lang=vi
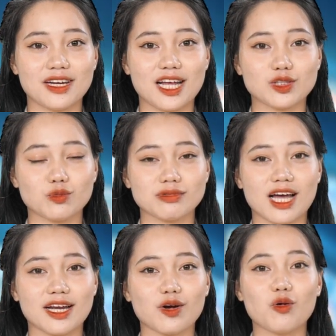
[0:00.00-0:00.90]
vậy là chúng
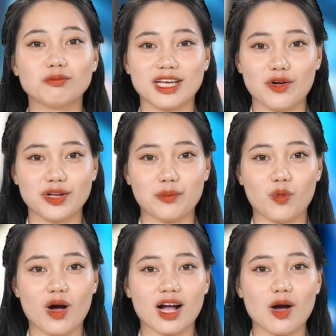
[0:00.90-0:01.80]
ta đã cùng nhau điểm
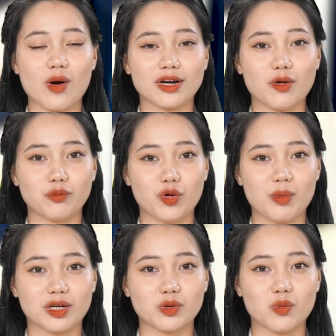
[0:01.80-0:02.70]
qua các hoạt động nổi
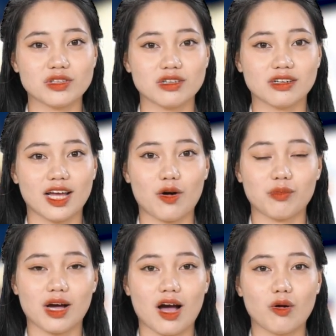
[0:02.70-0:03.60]
bật của trường Đại học
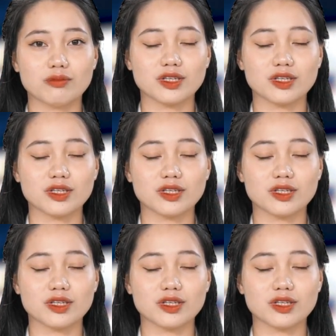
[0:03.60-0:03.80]
Lạc Hồng